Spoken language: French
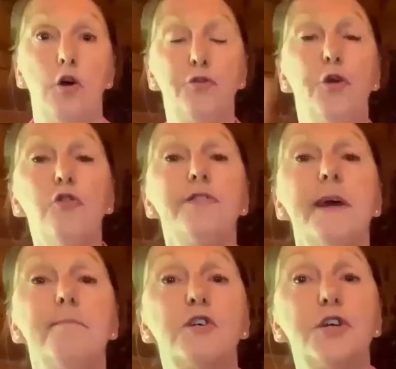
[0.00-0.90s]

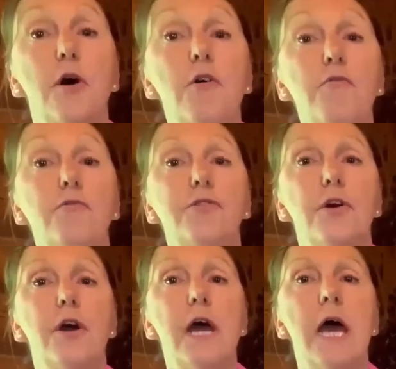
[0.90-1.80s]
Deuxième chose,
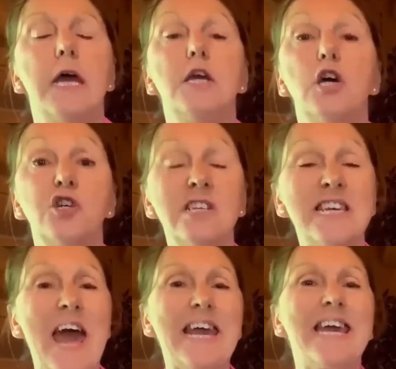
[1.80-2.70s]
il y a
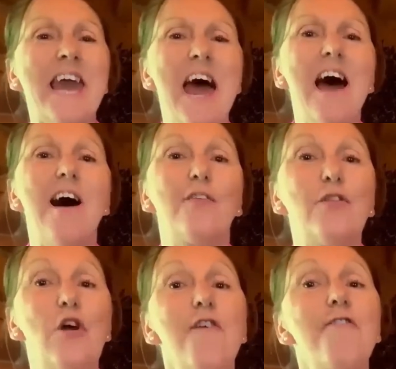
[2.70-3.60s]
jusqu'à
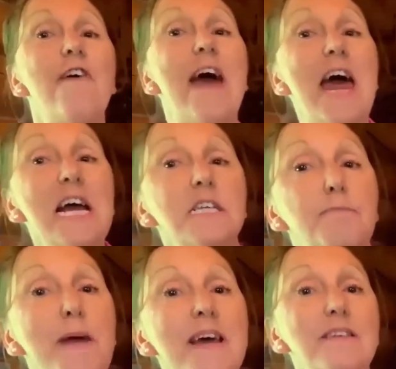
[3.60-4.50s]
49
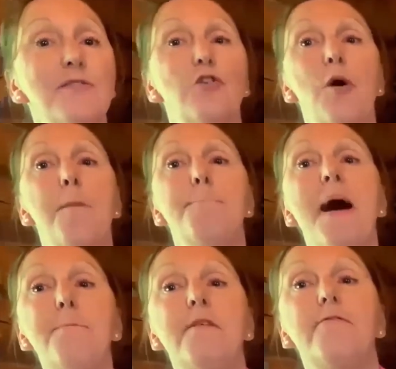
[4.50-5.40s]
espèces de
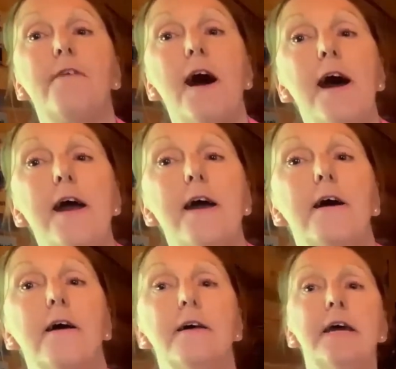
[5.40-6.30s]
mammifères
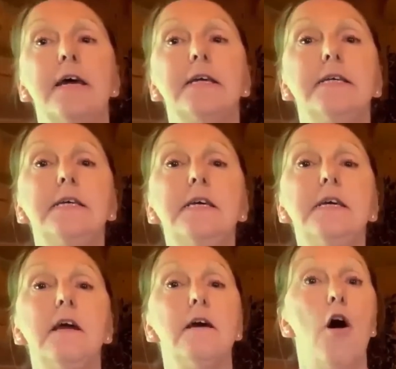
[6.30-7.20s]

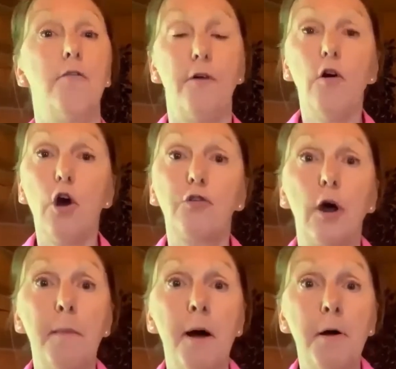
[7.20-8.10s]
qui en font leur
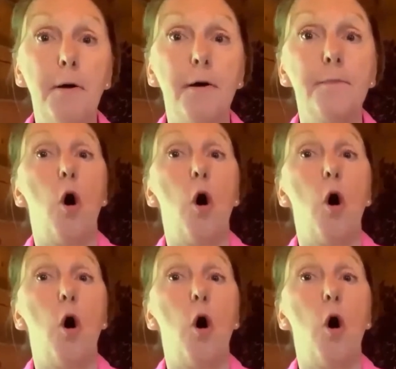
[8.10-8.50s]
demeure.